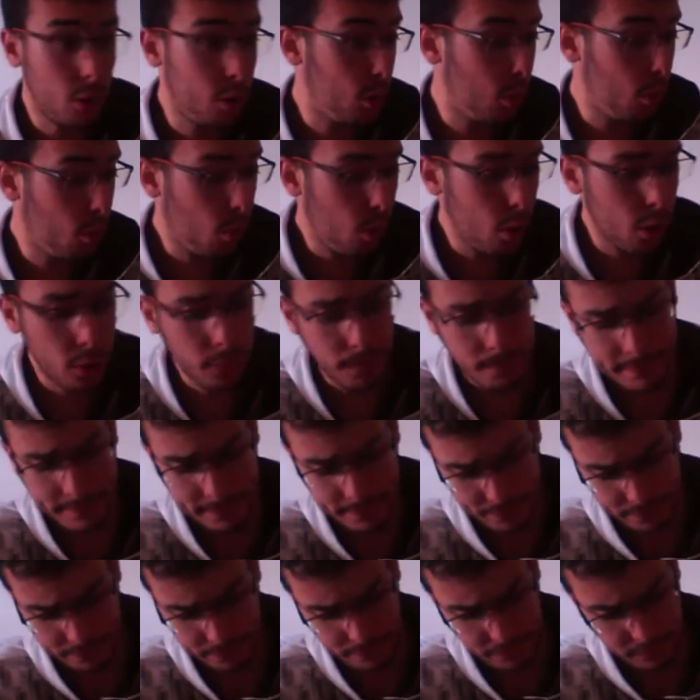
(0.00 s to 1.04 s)
God of War,
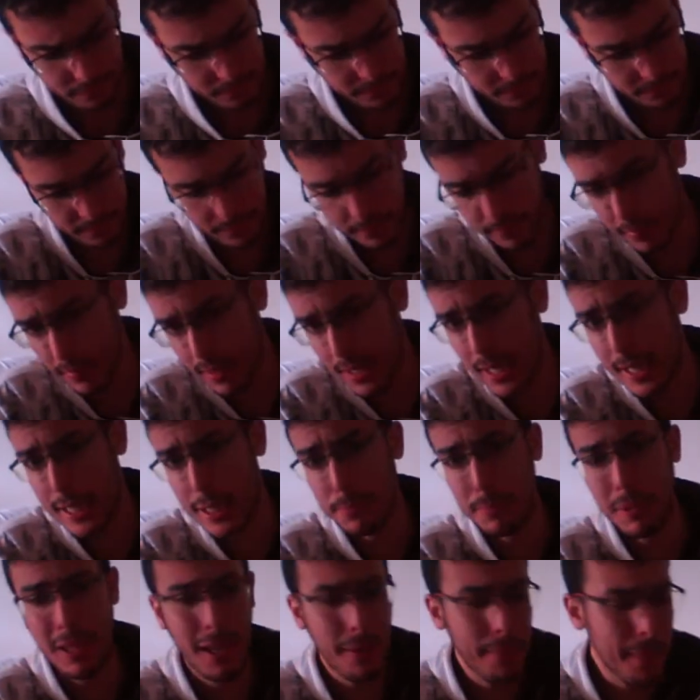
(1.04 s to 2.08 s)

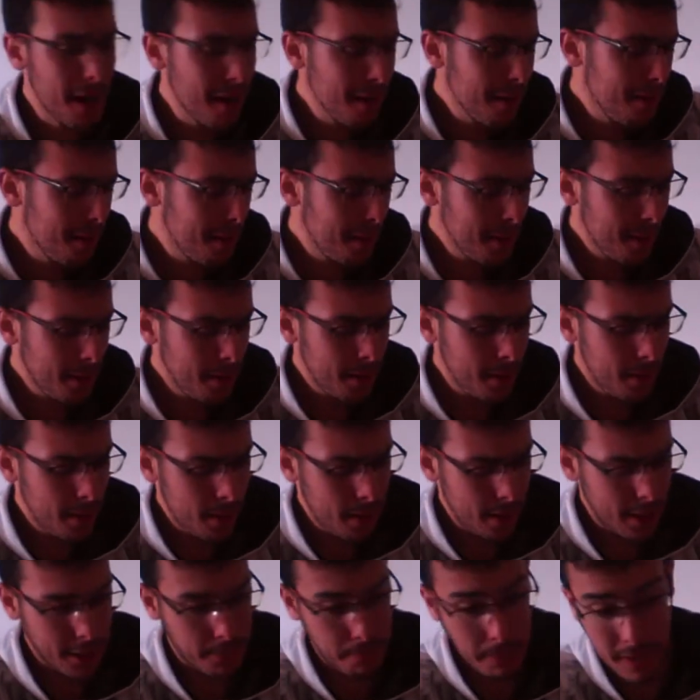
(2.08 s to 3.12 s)
Spider-Man,
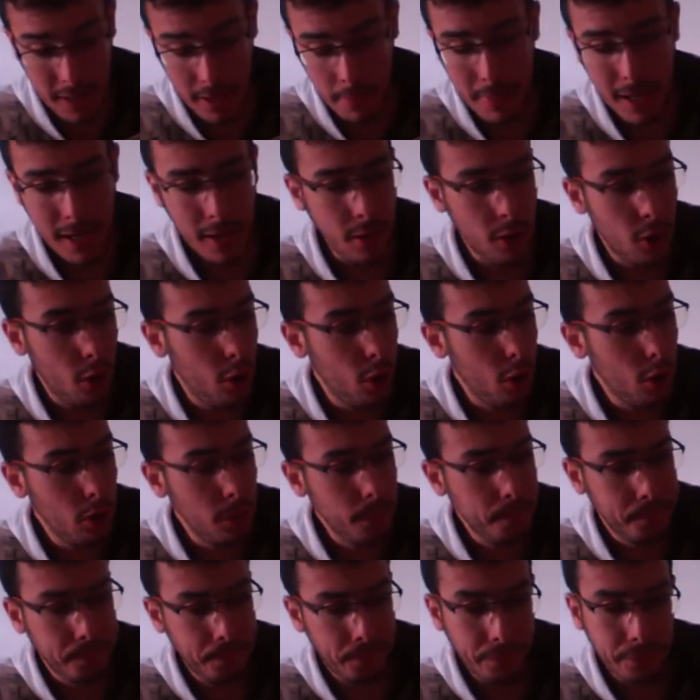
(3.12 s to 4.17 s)
Spider-Man
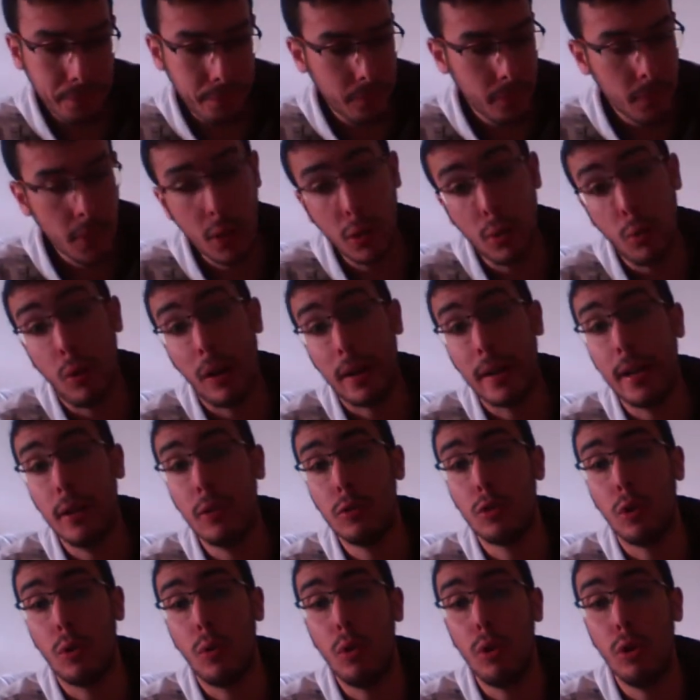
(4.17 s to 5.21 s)
o cualquier
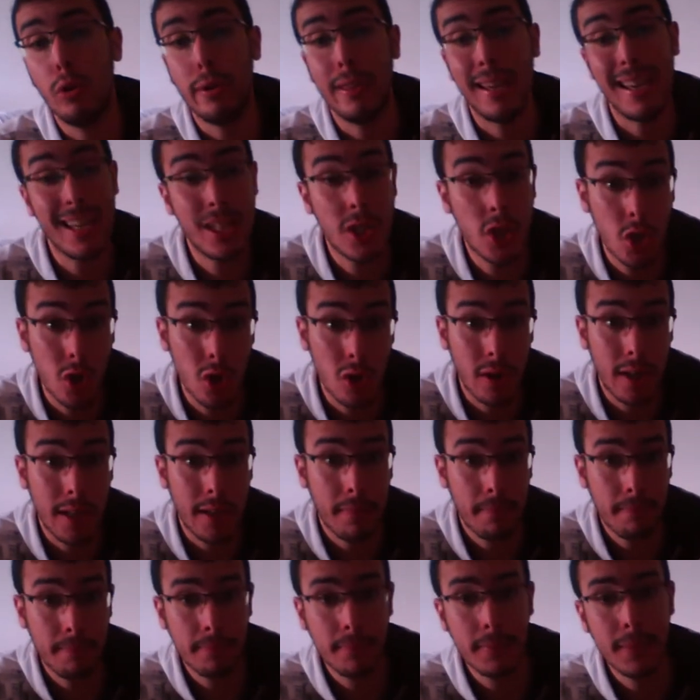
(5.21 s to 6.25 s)
otro juego de Sony.
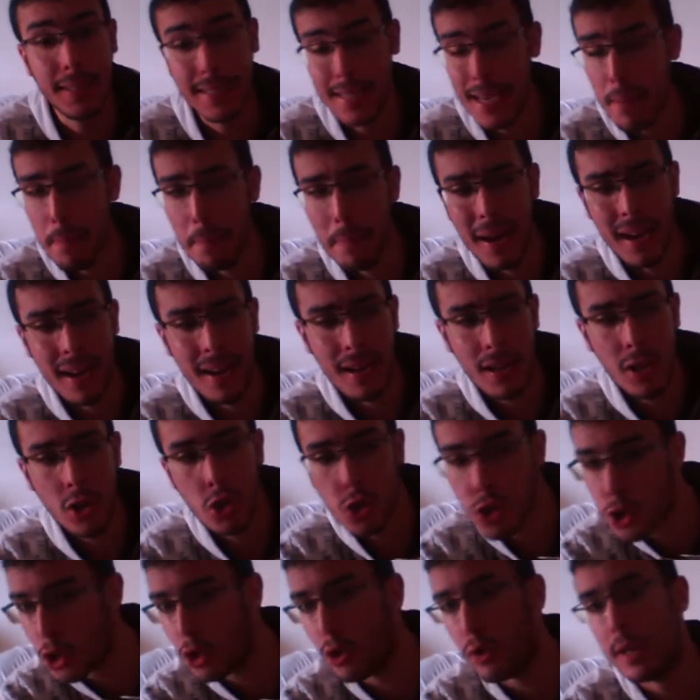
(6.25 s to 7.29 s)
Siempre
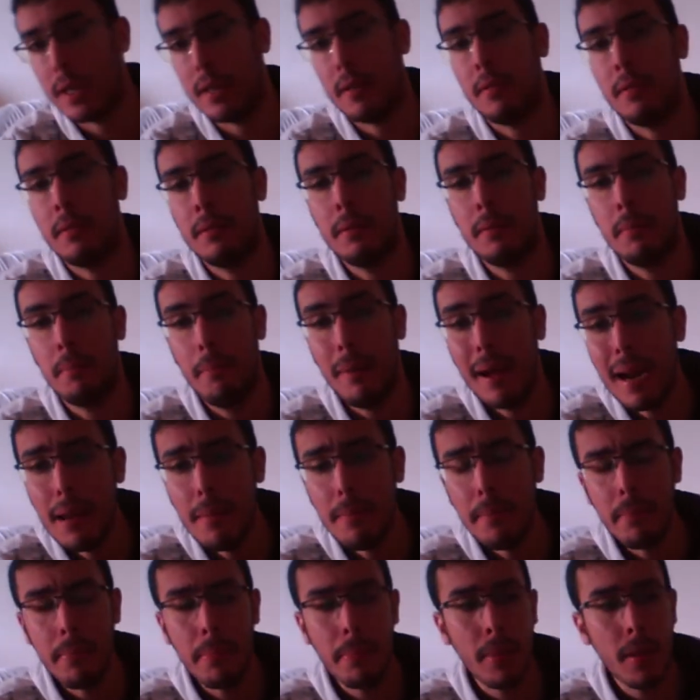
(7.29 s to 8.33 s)
Sony, ¿vale?
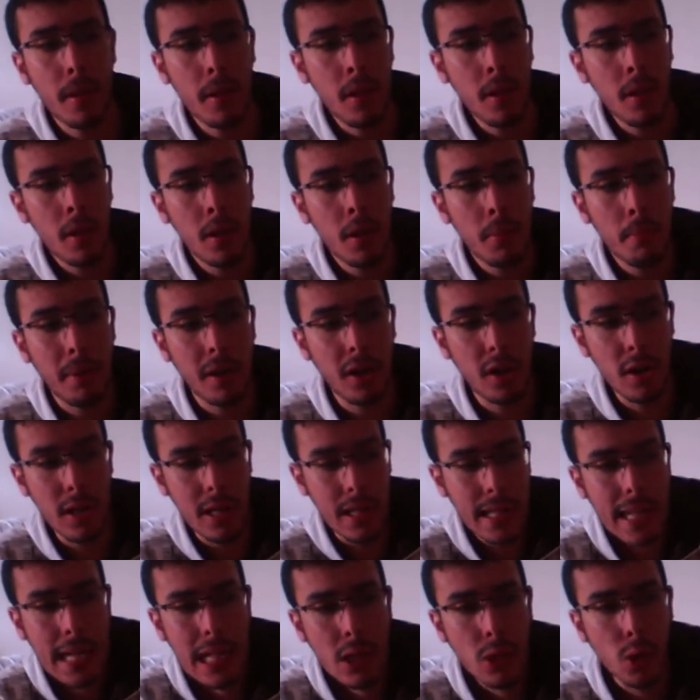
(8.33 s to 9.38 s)
Pero
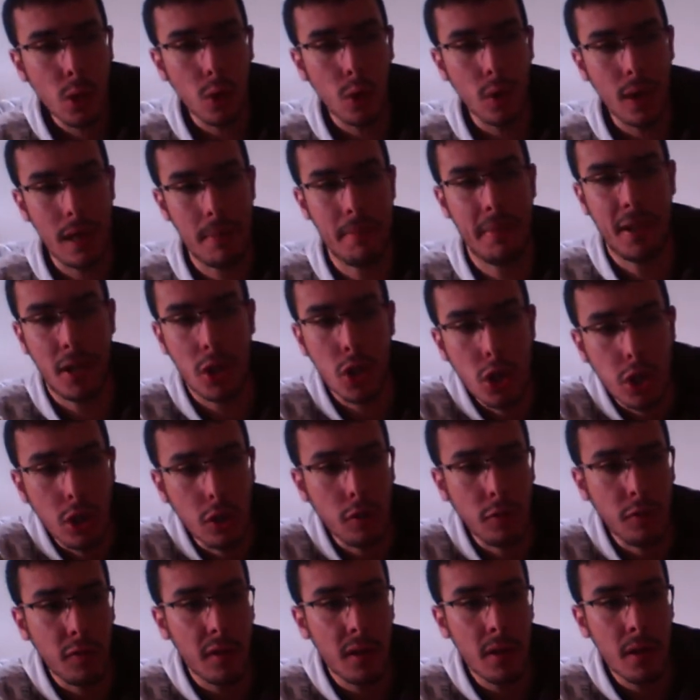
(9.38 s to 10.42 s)
Nintendo y
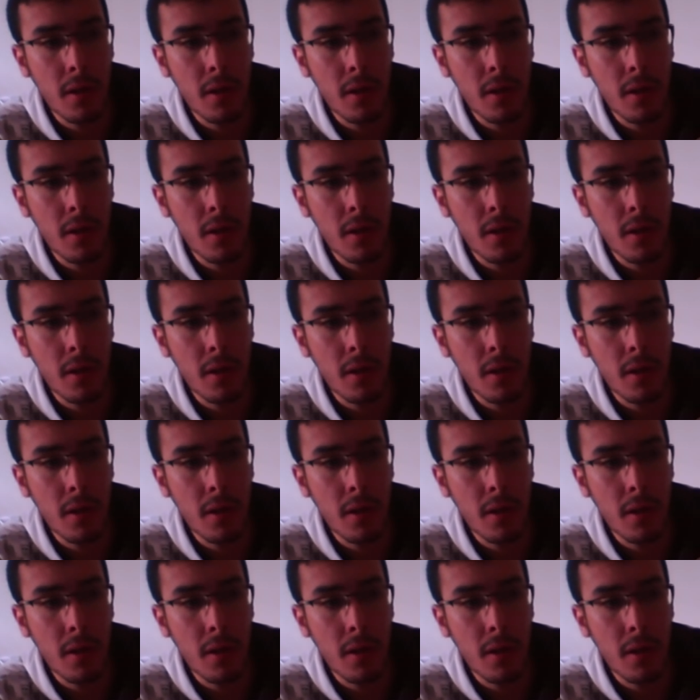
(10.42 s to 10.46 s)
Microsoft